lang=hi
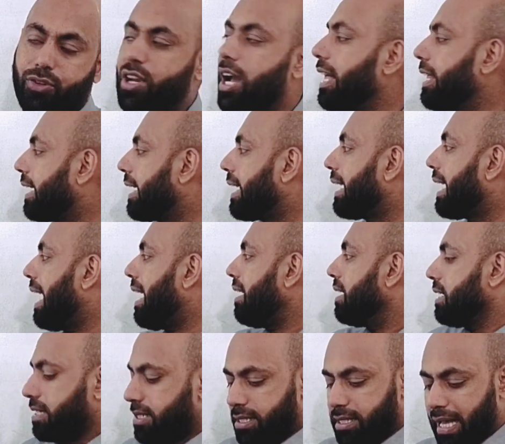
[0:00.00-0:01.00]
याद रखिएगा
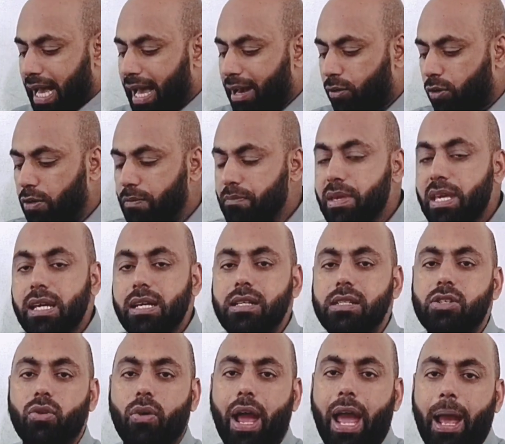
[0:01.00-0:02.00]
सार्कोमियर
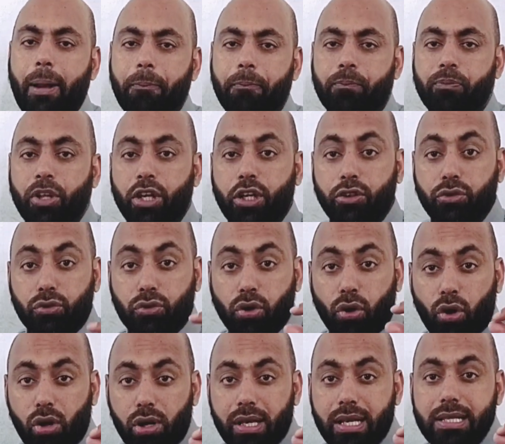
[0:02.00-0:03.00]
जो है
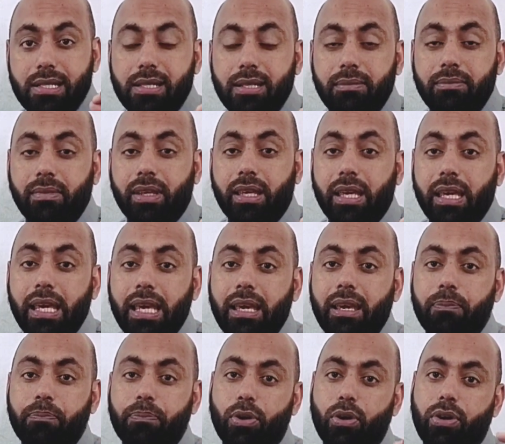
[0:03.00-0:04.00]
दो किस्म की
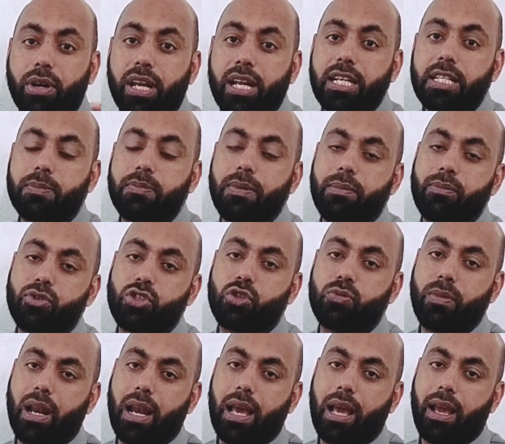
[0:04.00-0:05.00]
प्रोटीन पे
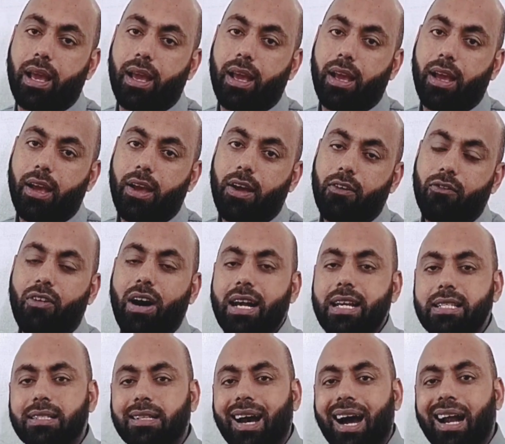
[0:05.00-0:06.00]
मुश्मिल है वन
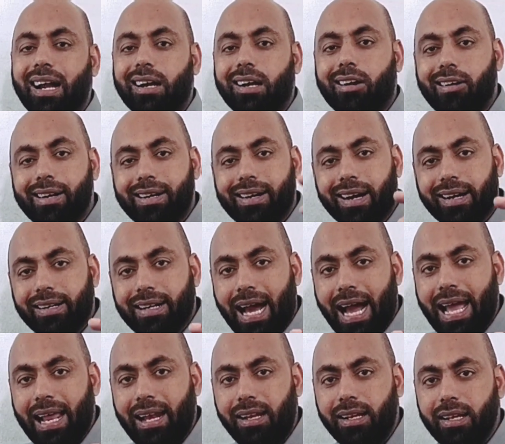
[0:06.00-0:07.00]
इज कॉल्ड
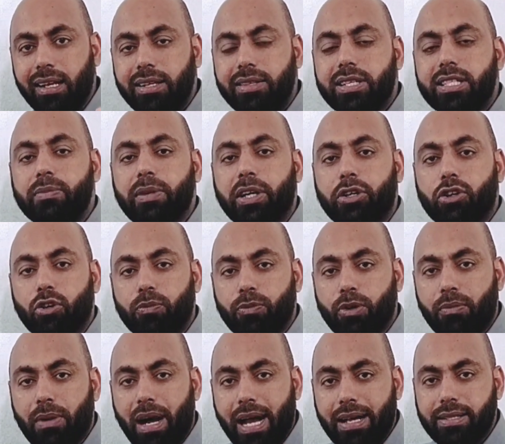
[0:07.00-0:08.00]
कंट्रेक्टाइल जिसमें
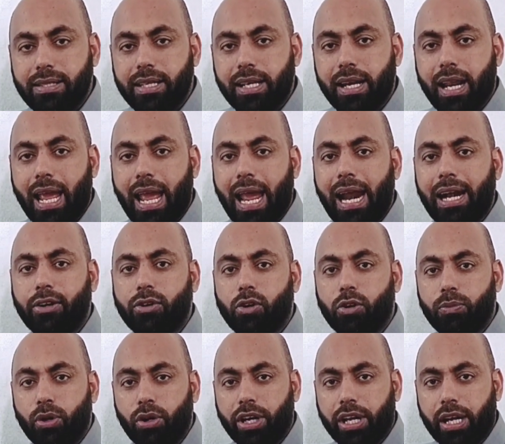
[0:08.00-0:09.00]
ट्रोपोमायोसिन है
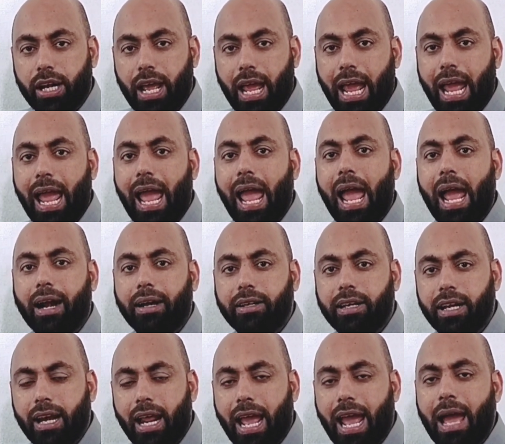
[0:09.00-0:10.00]
ट्रोपोनिन है
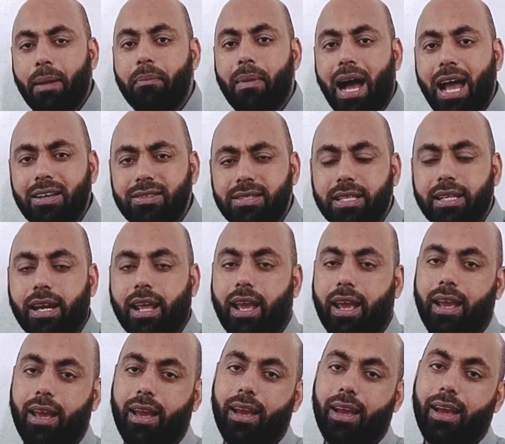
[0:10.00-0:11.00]
एक्टिन है मायोसिन
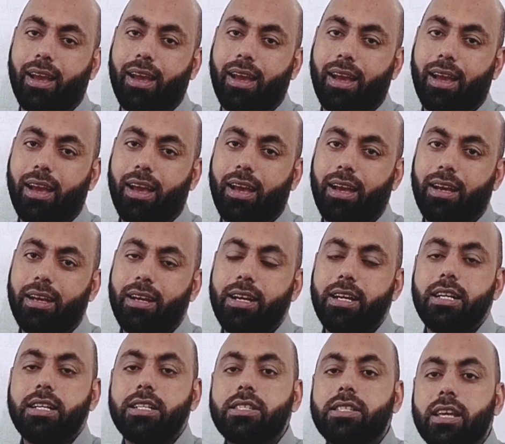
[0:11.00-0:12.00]
है
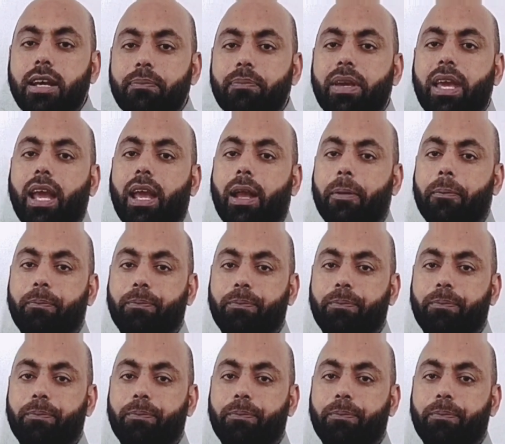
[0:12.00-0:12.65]
जबकि